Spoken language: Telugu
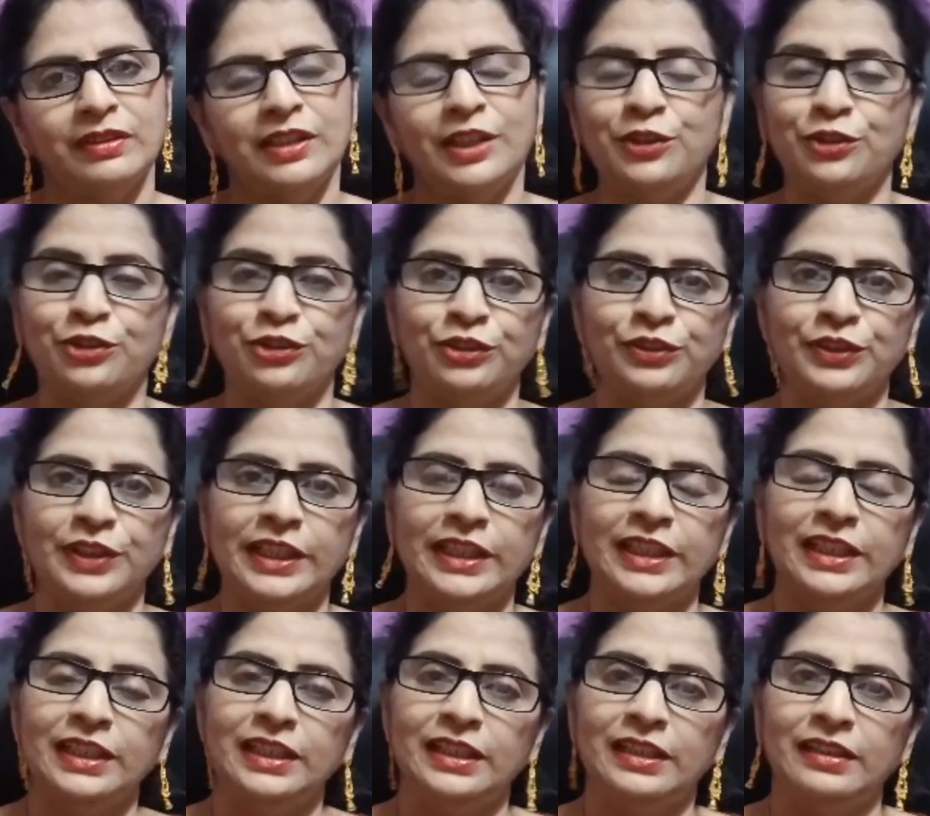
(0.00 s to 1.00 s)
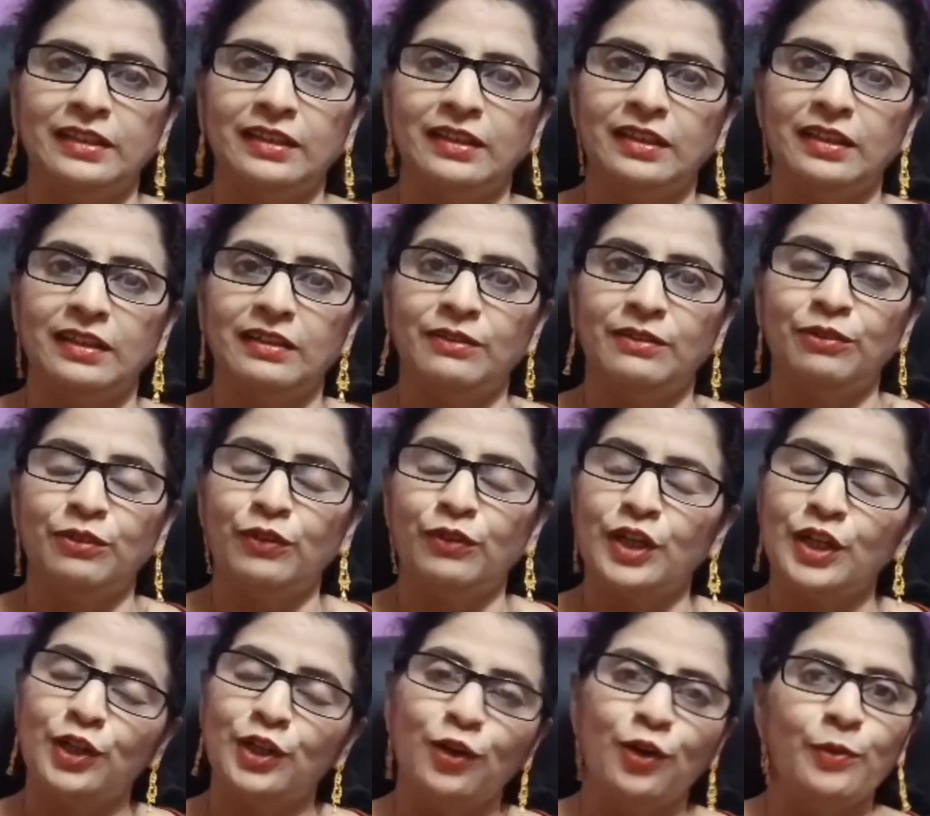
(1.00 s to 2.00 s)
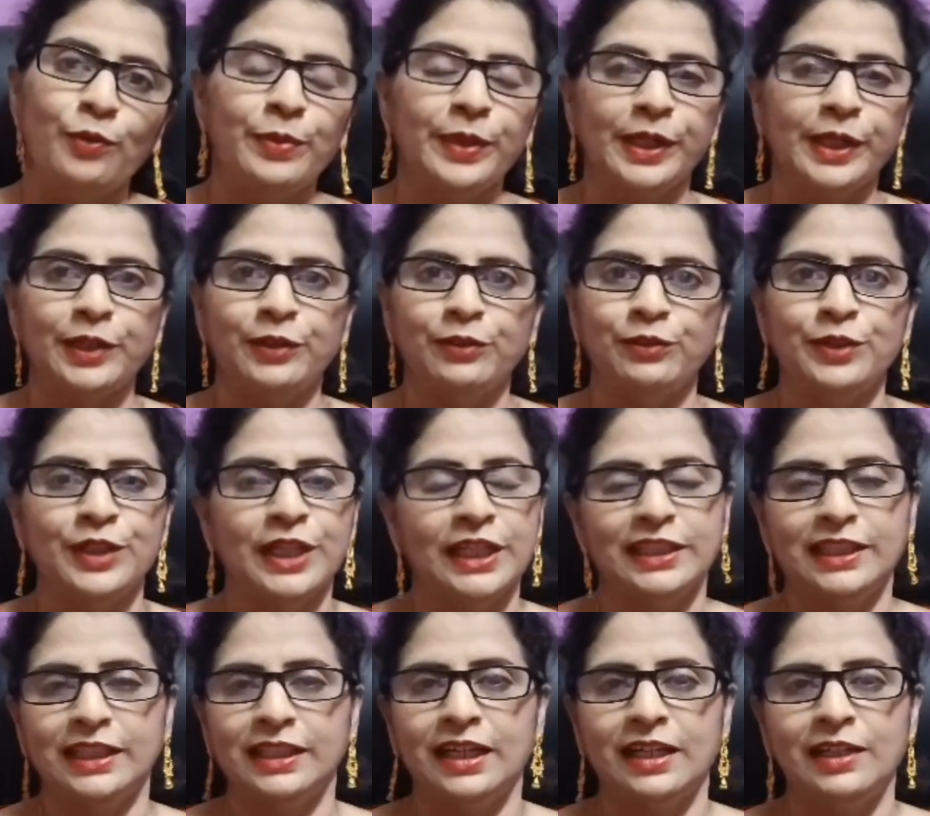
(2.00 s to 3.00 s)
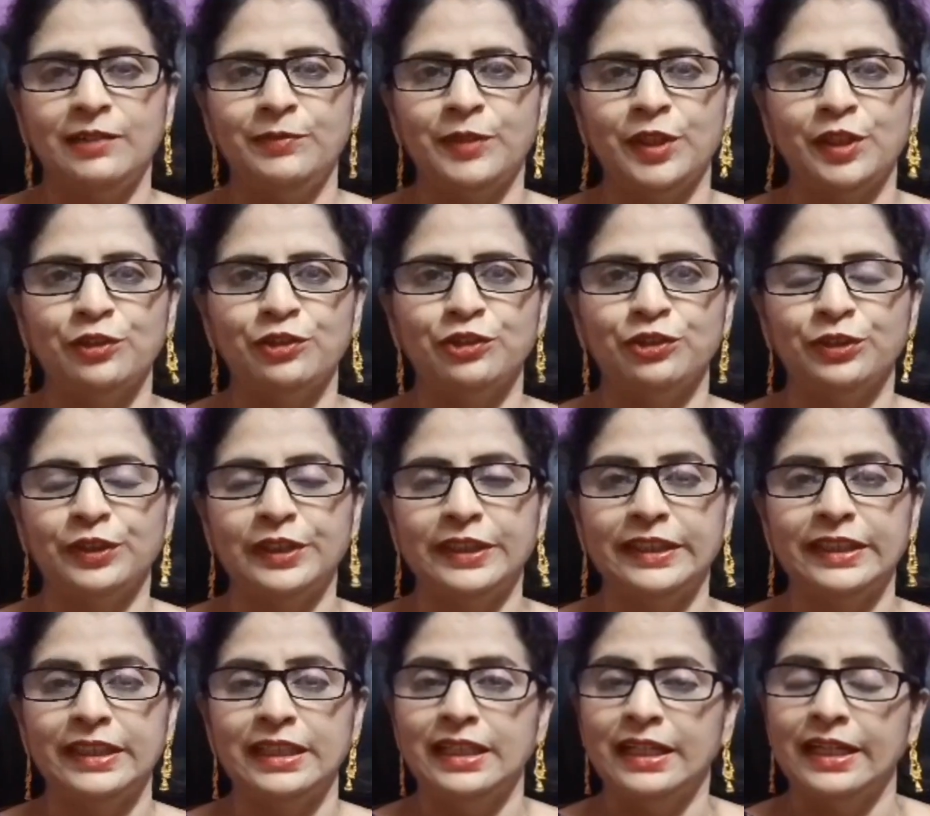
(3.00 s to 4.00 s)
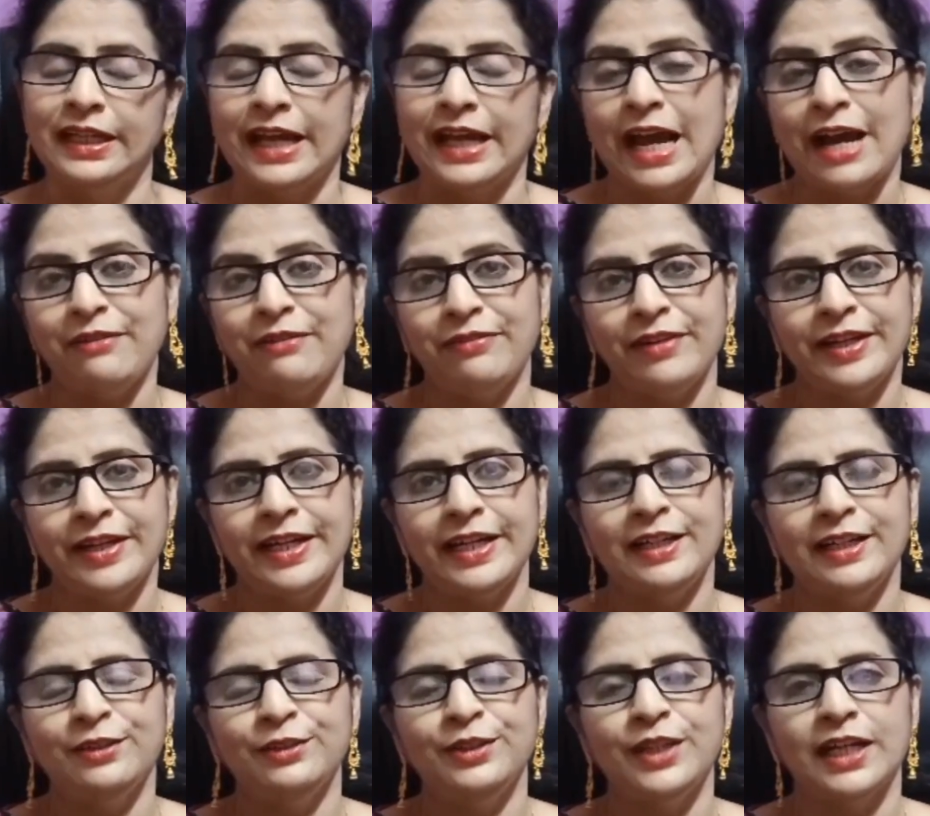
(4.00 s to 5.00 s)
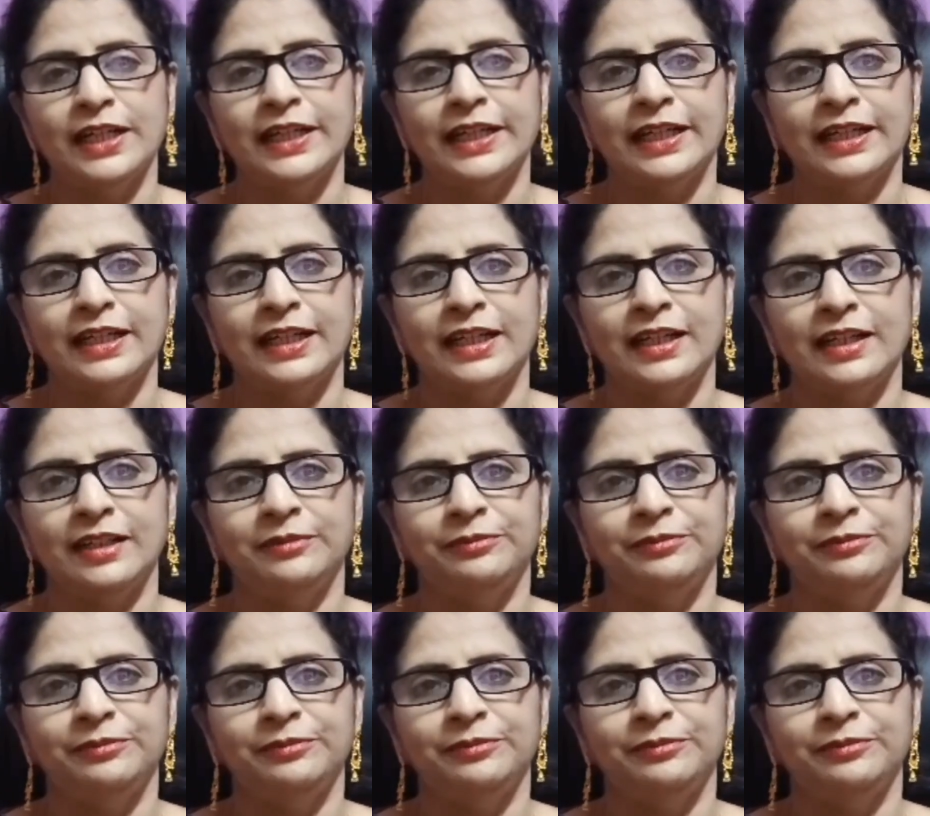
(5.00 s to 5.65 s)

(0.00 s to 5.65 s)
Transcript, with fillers: నడుస్తుంది ఒంట్లో ఓపిక ఉన్నంతకాలం నడుస్తుంది యాభై ఏళ్ళు దాటాక